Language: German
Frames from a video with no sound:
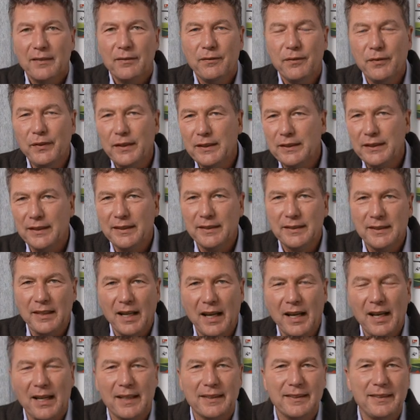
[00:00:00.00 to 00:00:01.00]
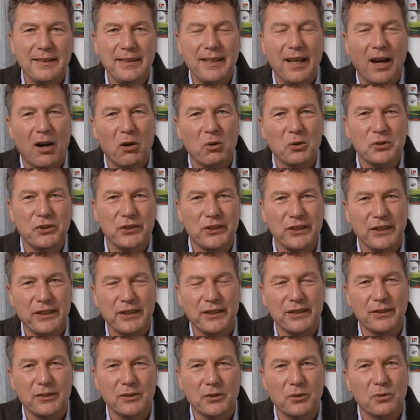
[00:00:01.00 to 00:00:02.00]
Wie sind da die
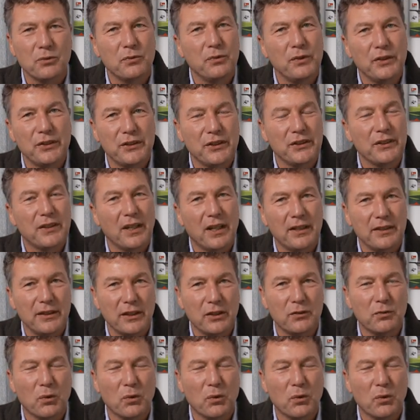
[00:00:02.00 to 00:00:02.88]
Aussichten und wie sind da die